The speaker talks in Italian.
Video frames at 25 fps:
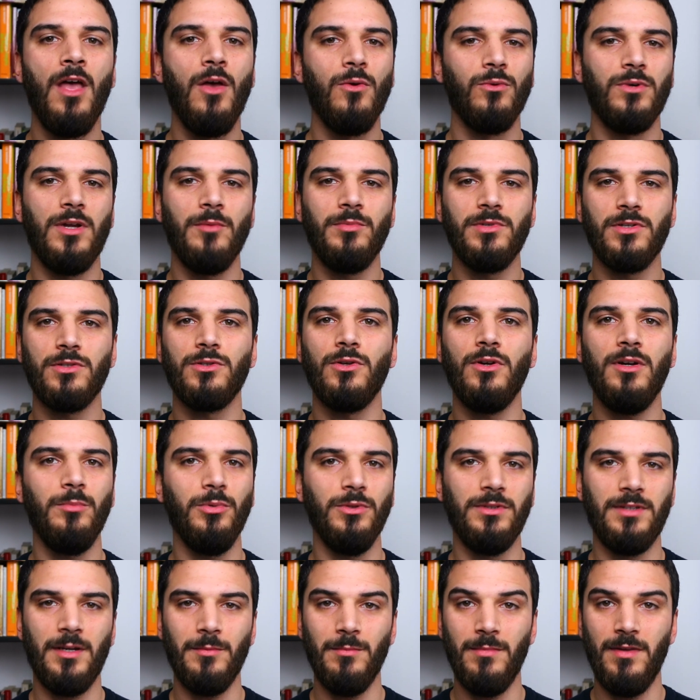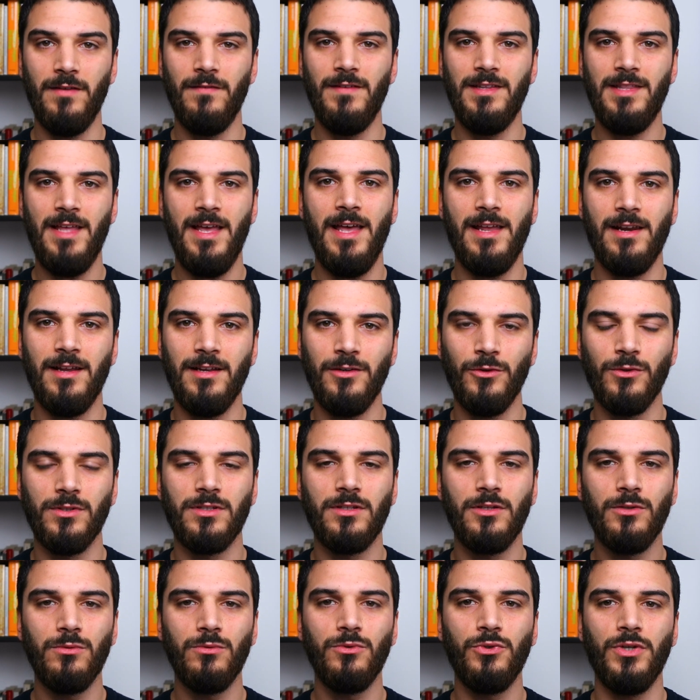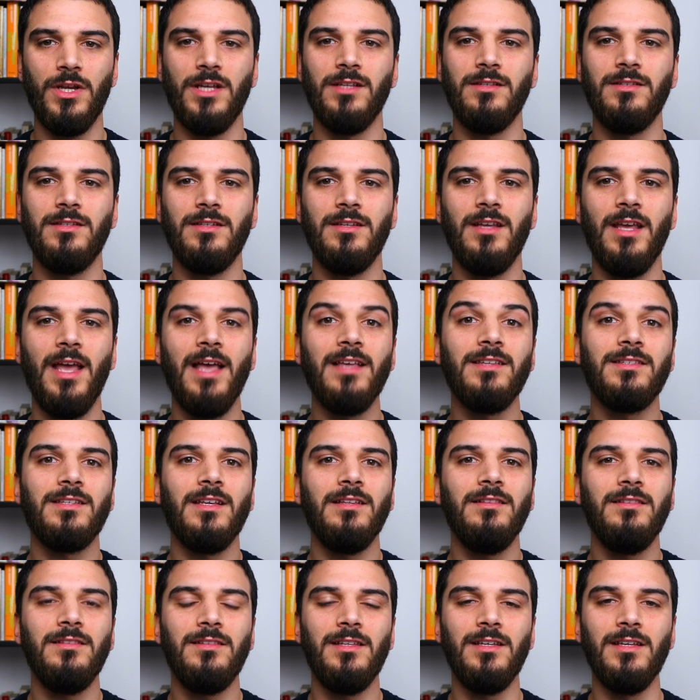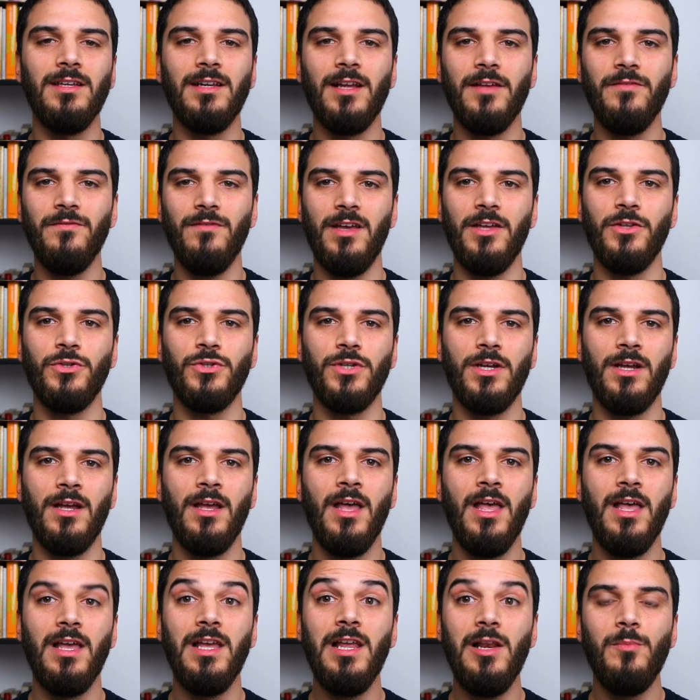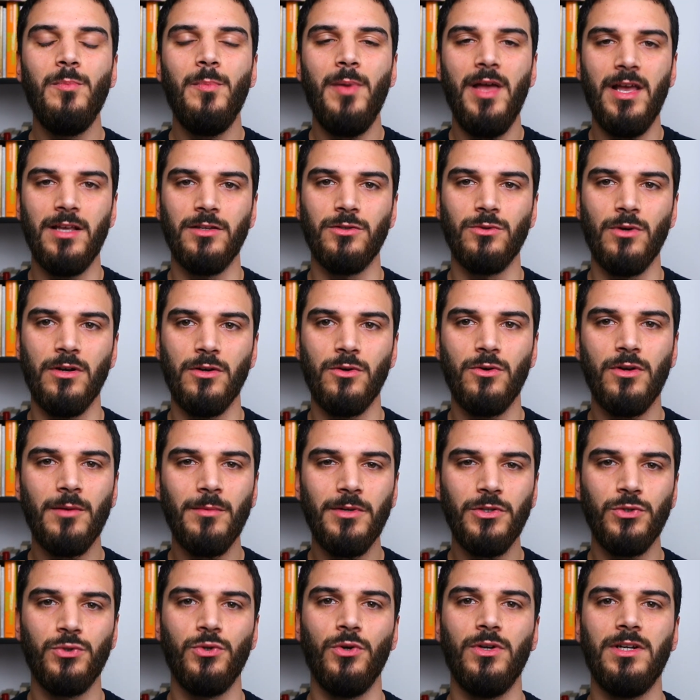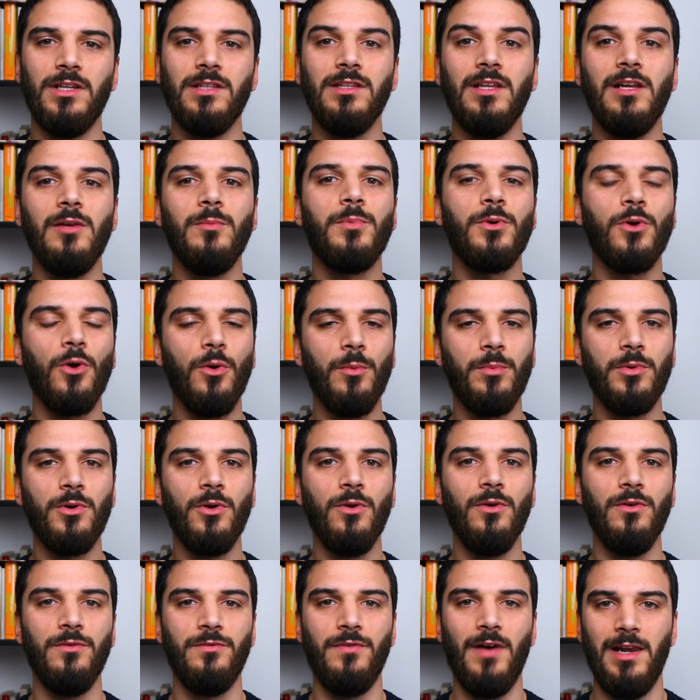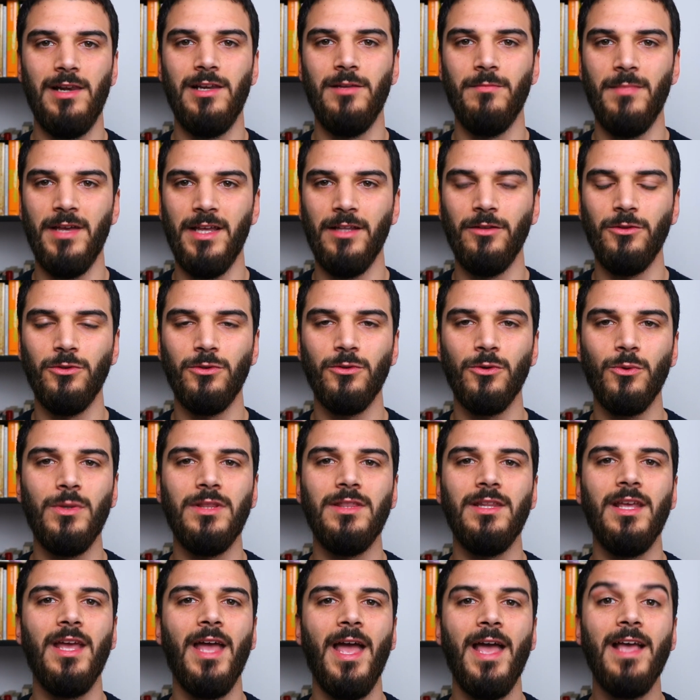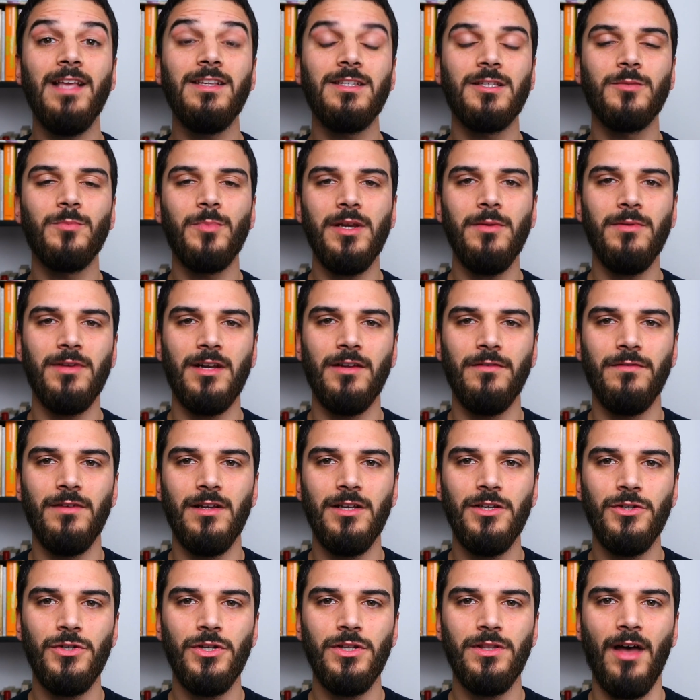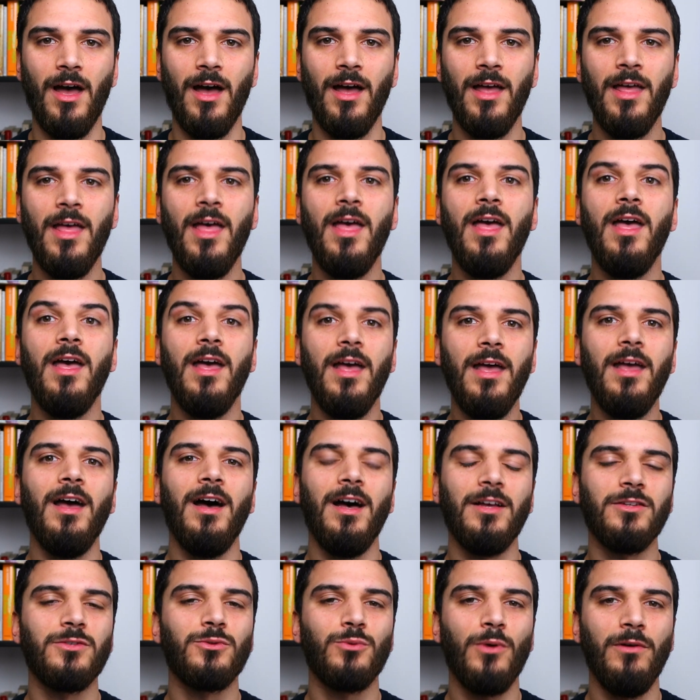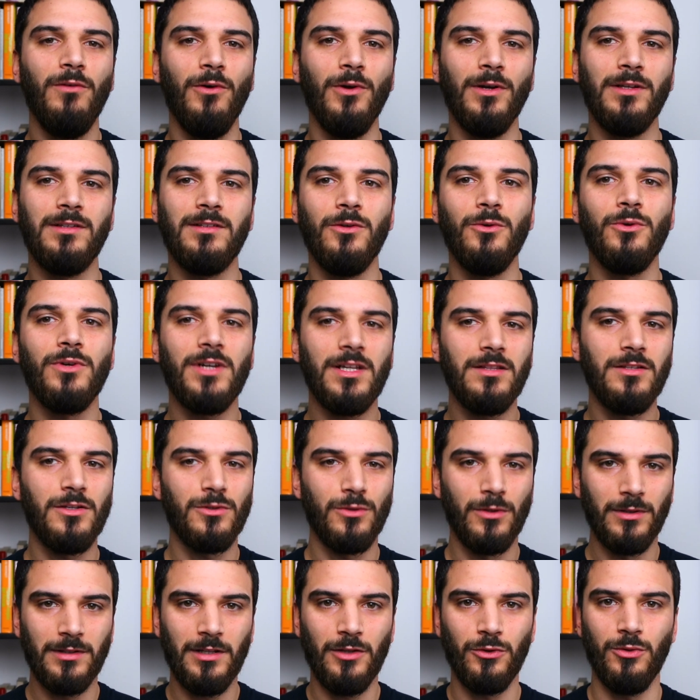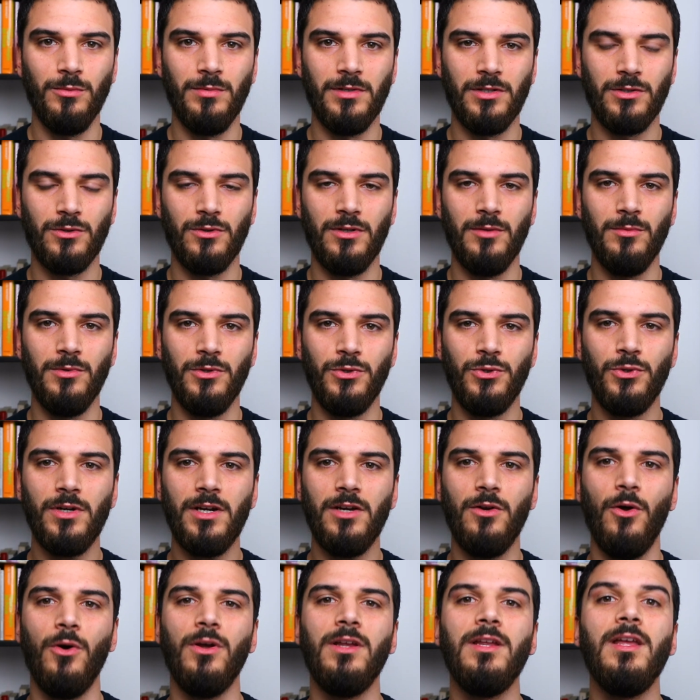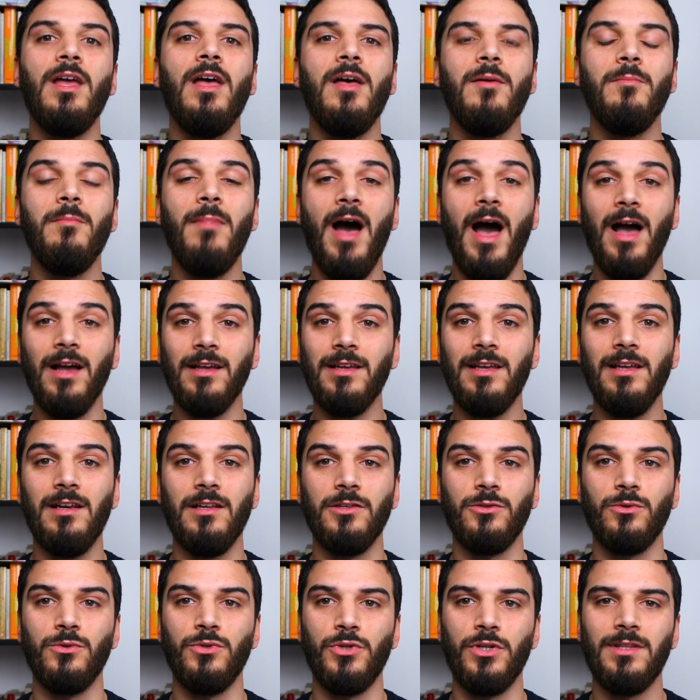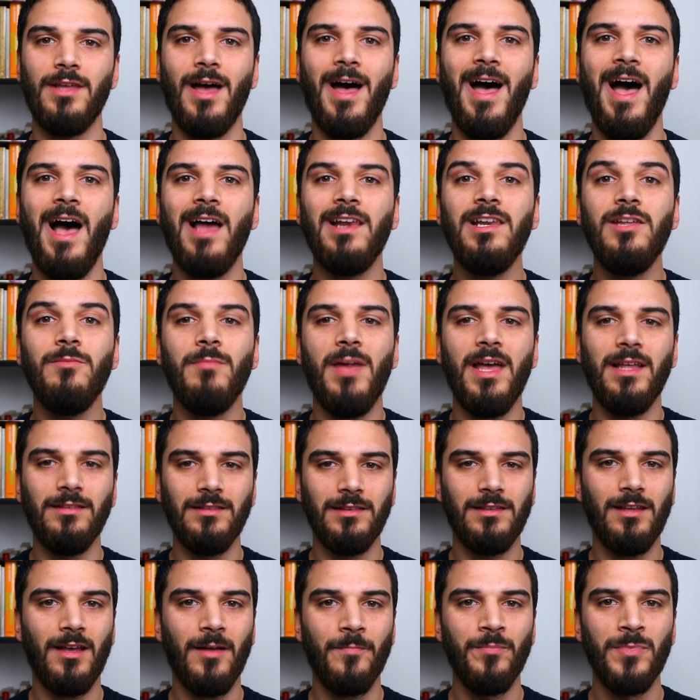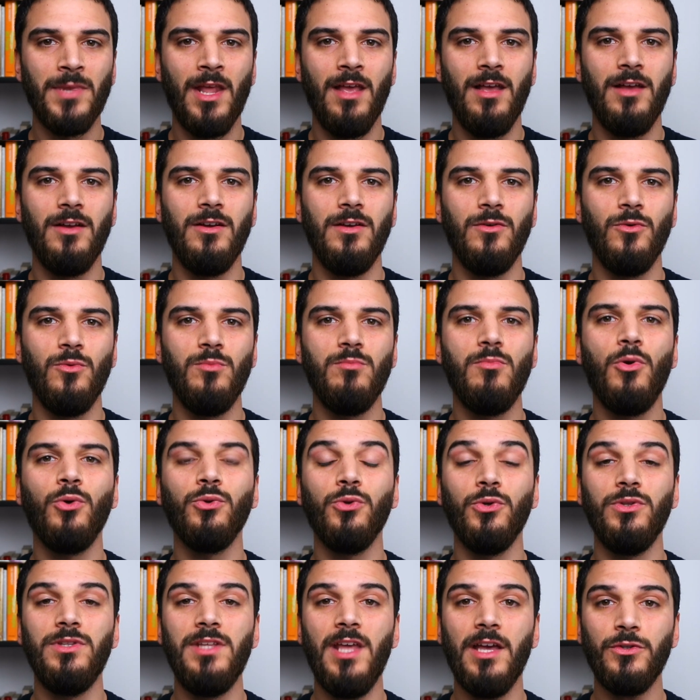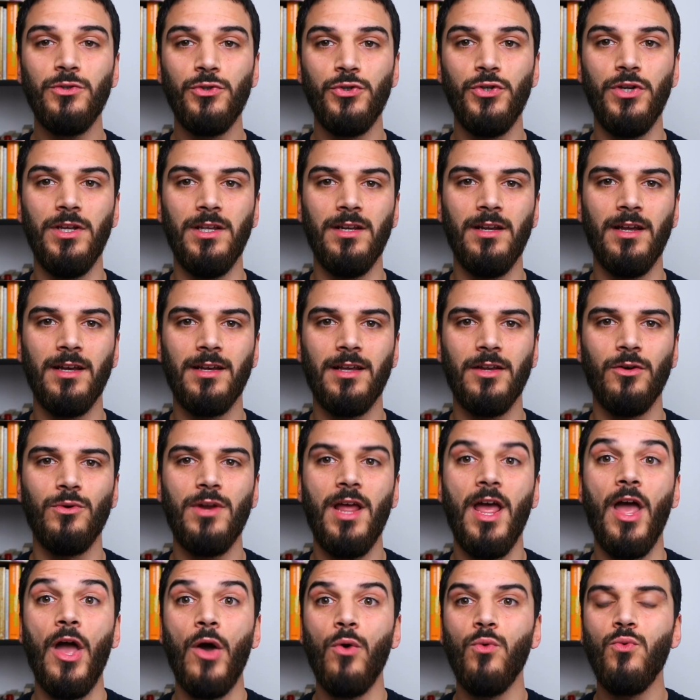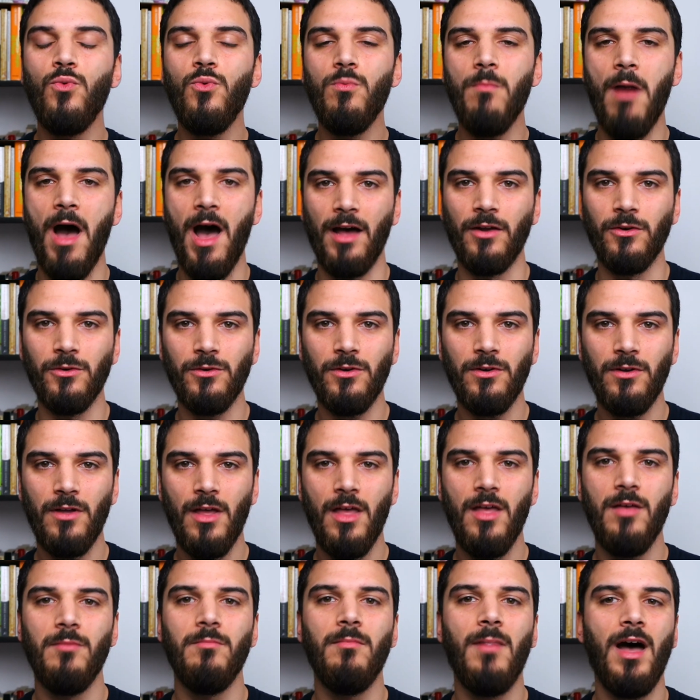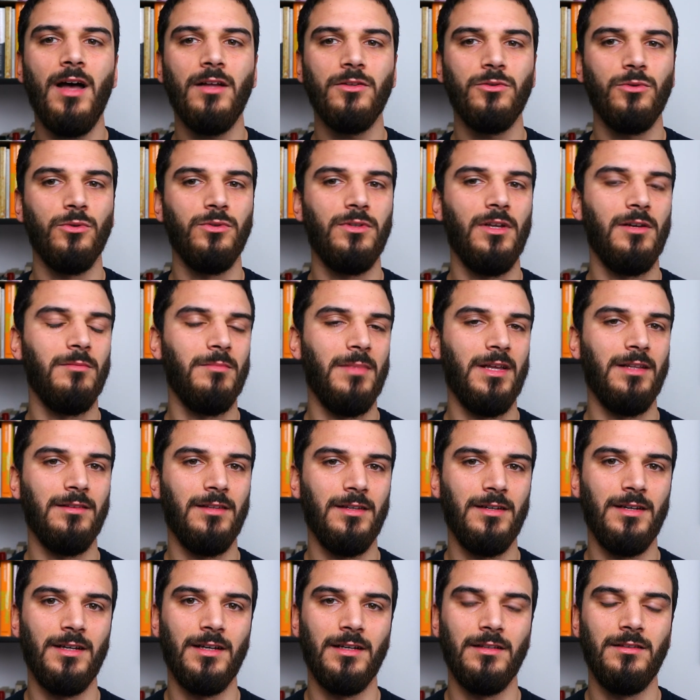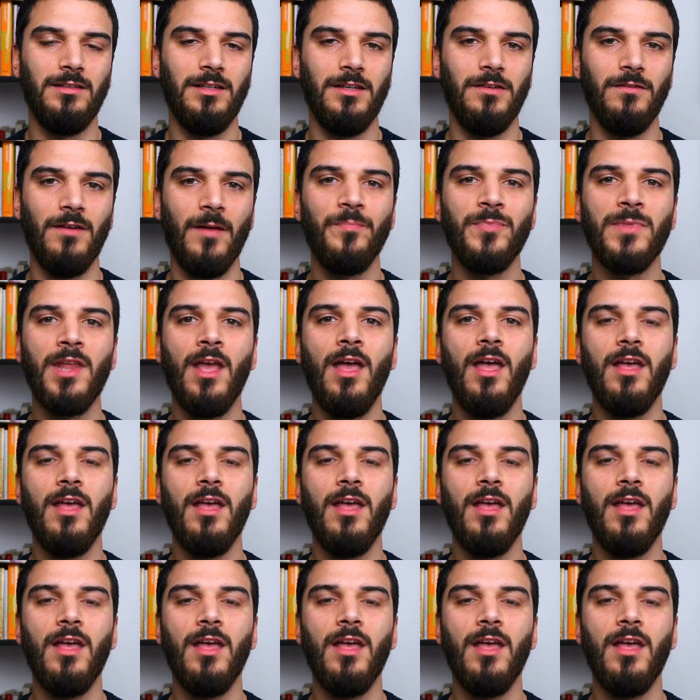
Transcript: Una persona potrebbe vedere i nostri successi e sentire invece il peso ancora maggiore del proprio fallimento. Quindi esprimere felicità eh, a sua volta non rende soltanto persone peggiori noi, ma anche la società, alimenta eh, un modo di agire che non è umano ma totalmente negativa.